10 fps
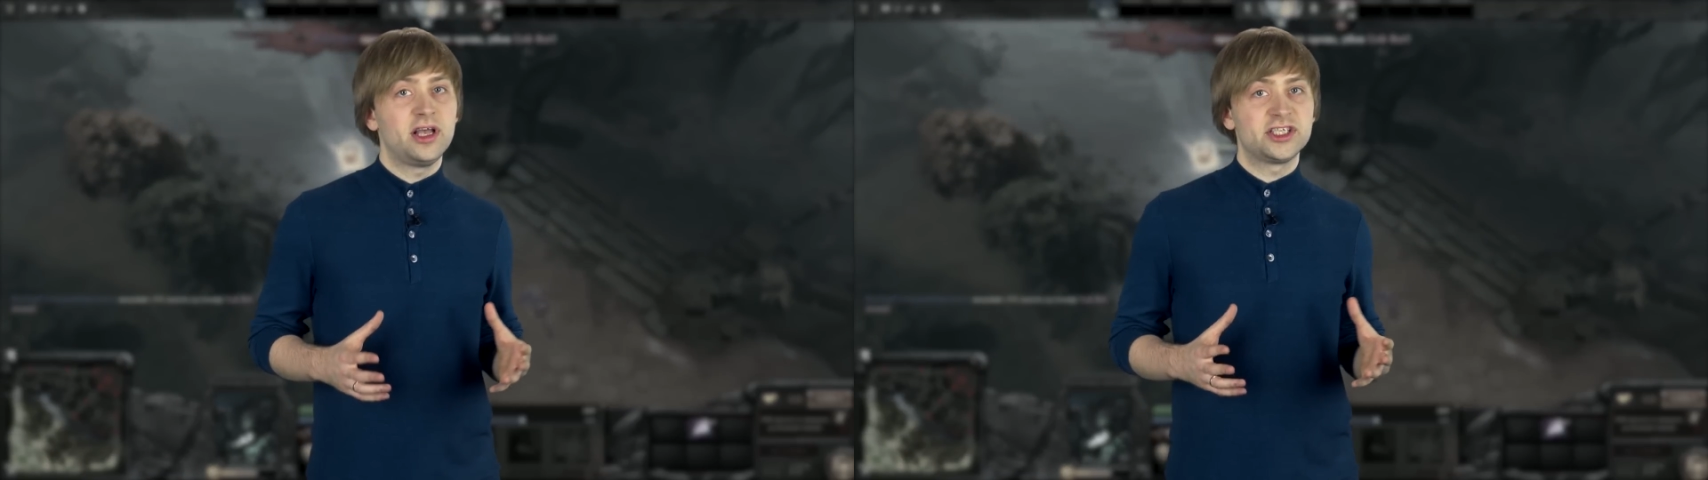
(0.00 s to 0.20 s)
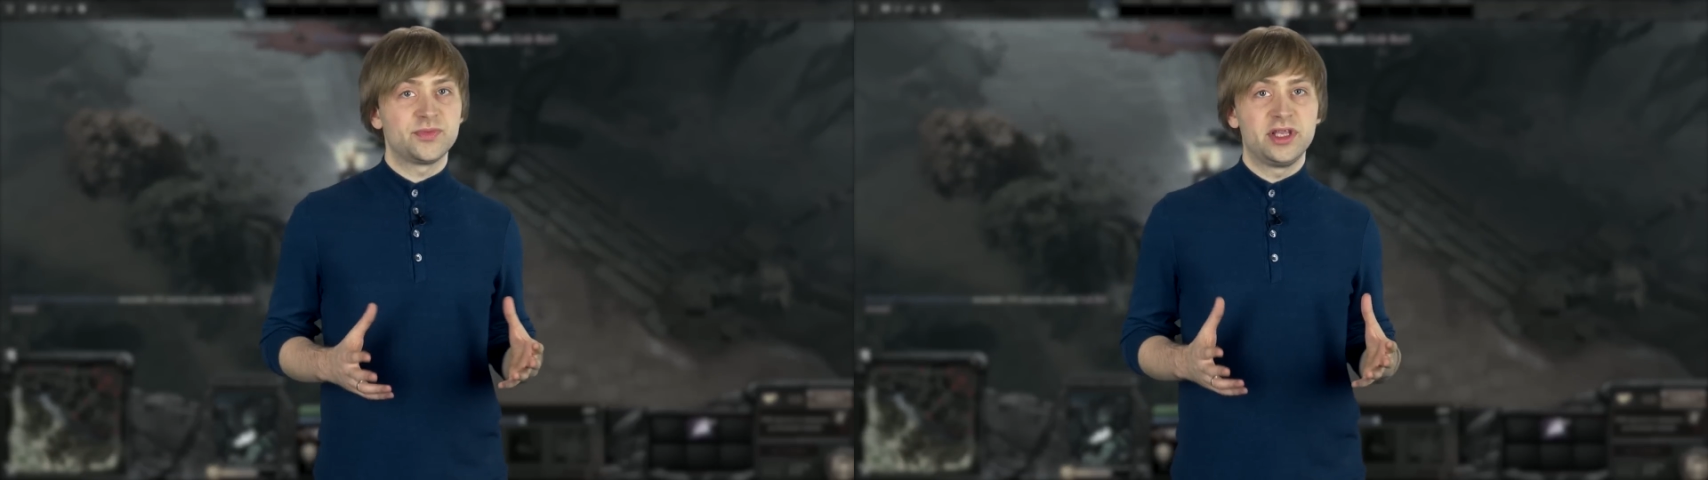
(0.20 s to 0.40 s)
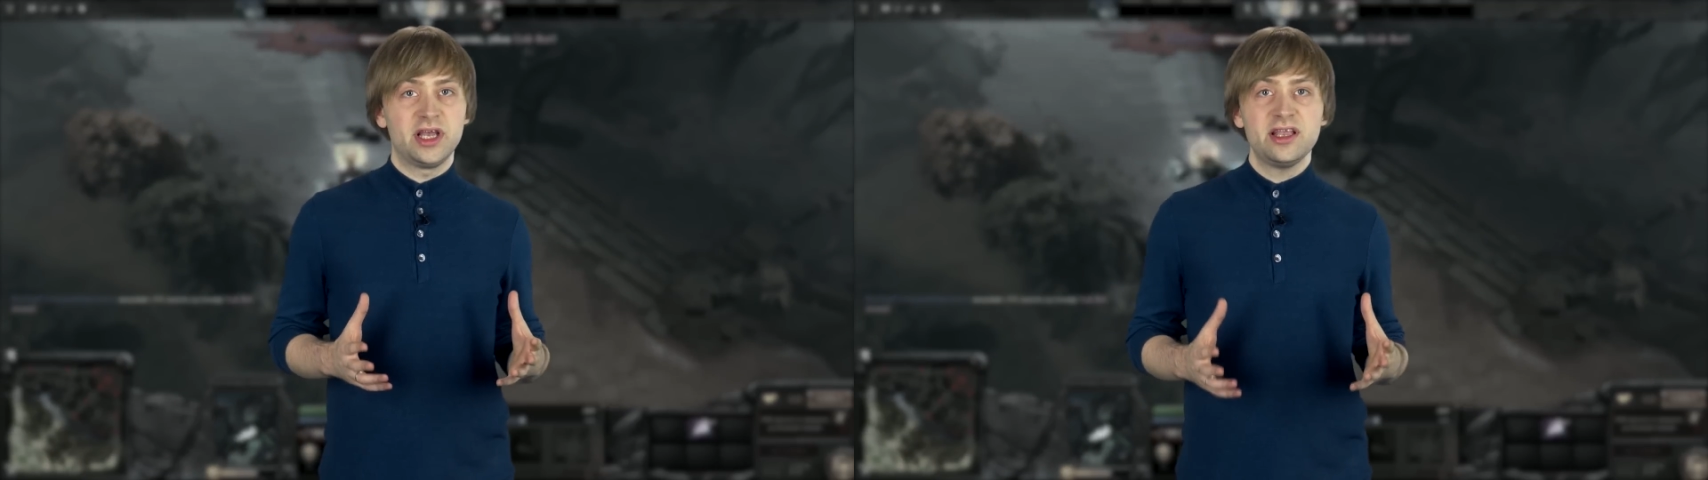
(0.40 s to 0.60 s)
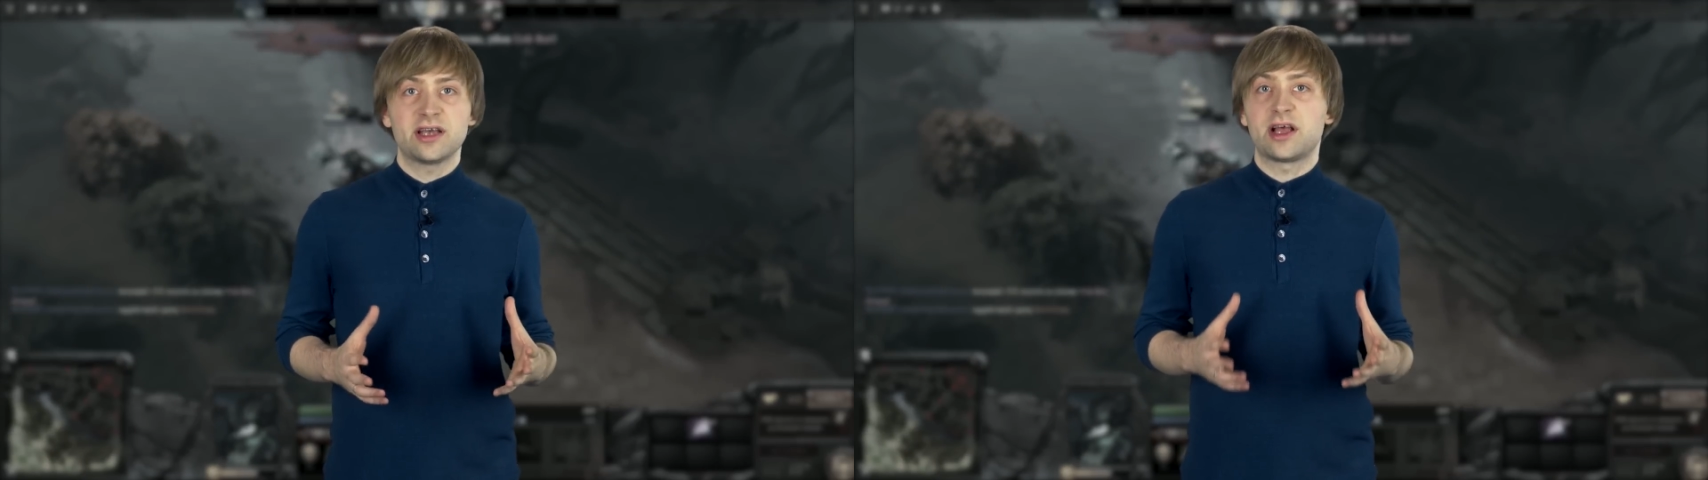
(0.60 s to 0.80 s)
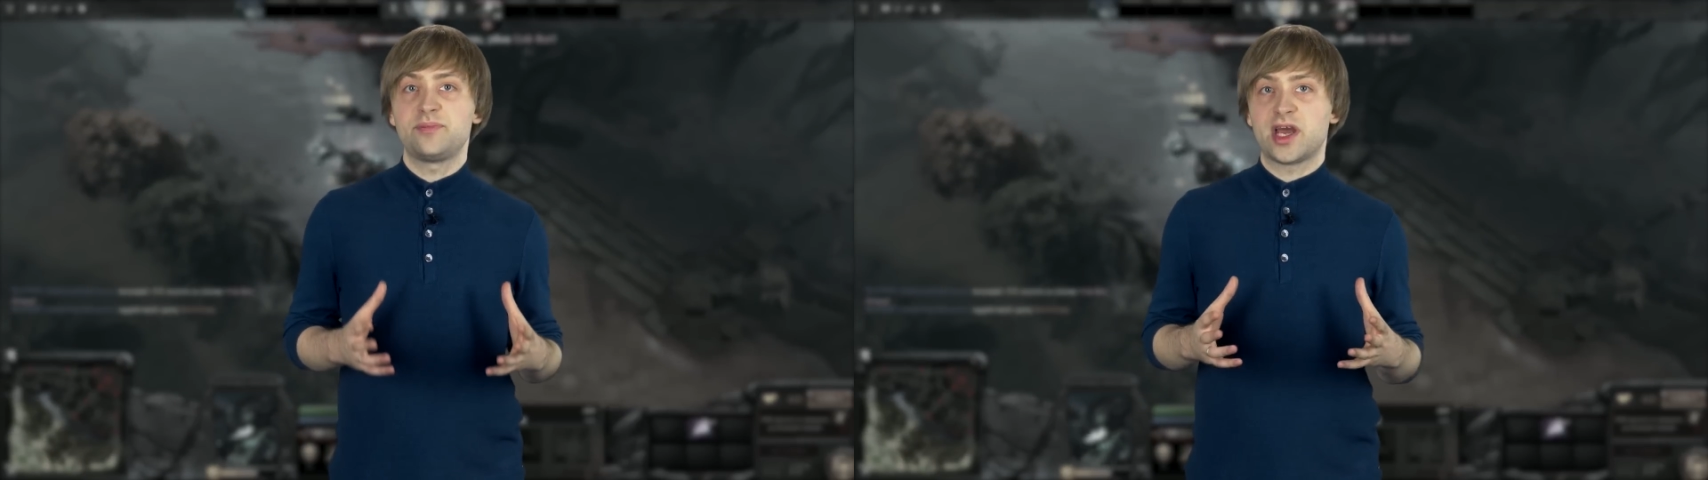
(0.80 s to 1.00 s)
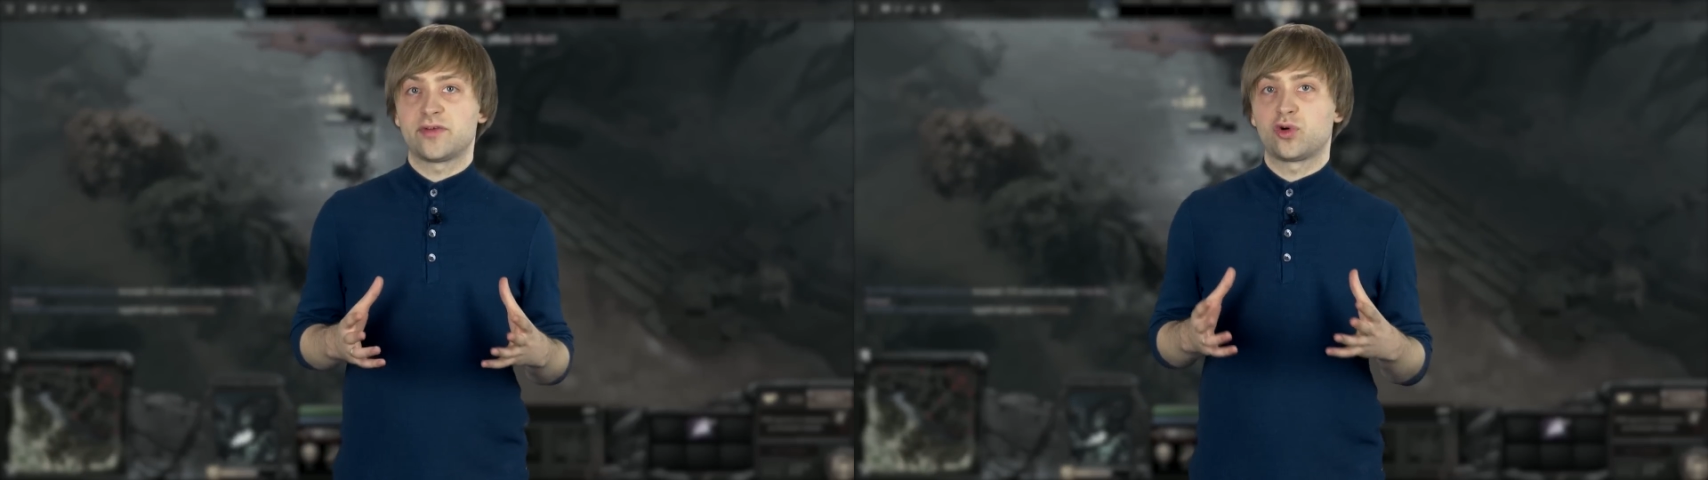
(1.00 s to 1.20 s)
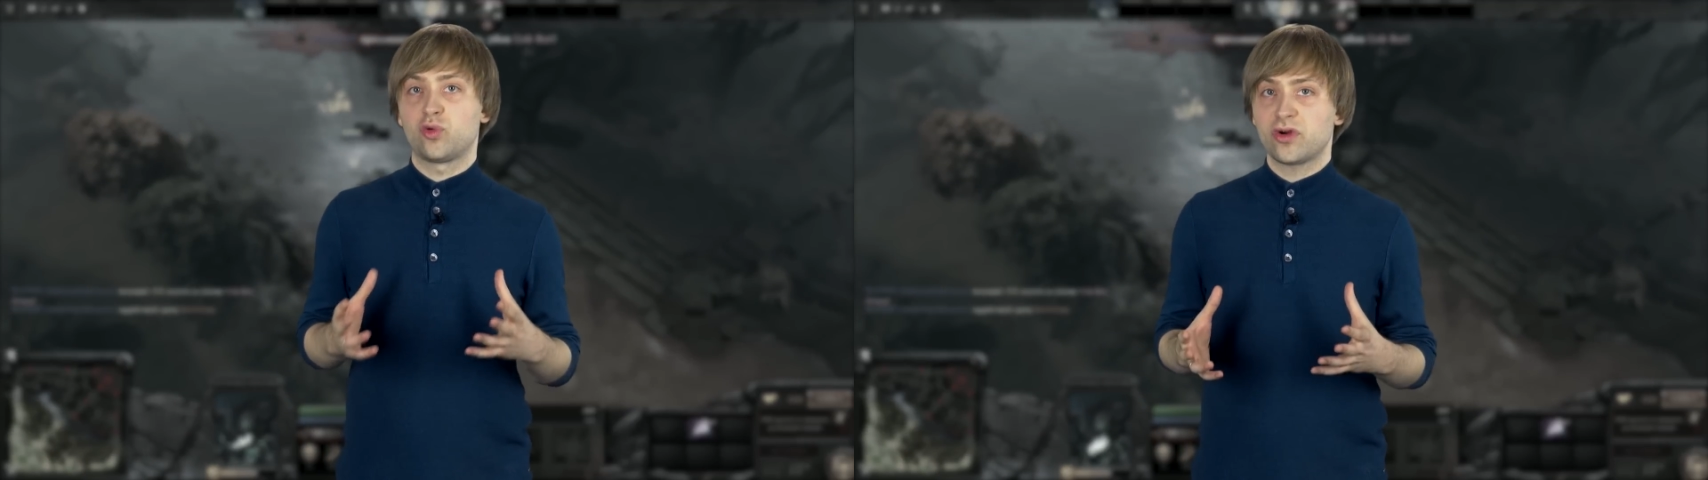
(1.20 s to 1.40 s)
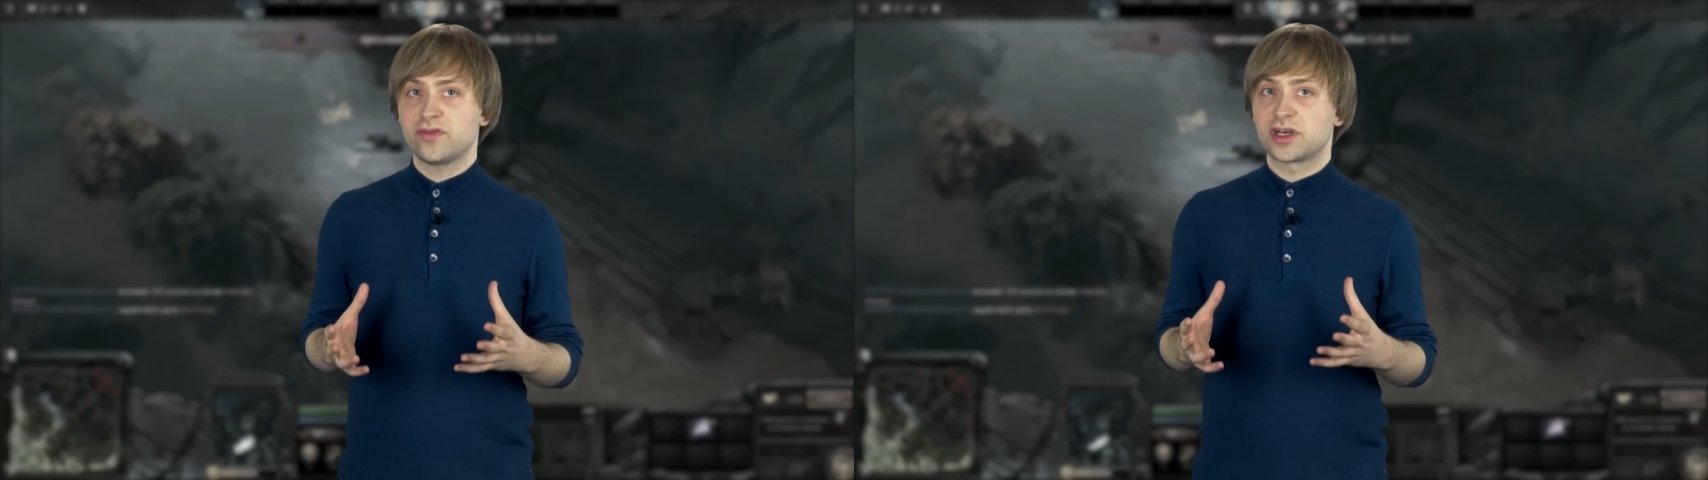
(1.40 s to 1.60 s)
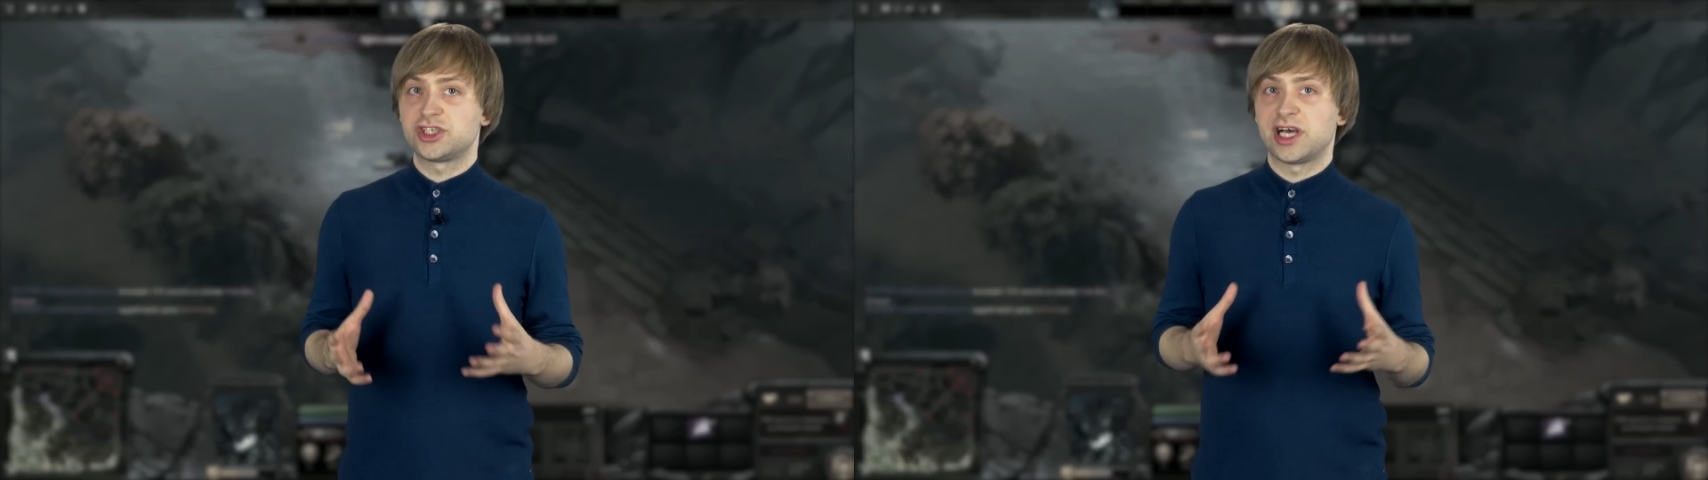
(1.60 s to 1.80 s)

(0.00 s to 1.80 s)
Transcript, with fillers: изменение на первых уровнях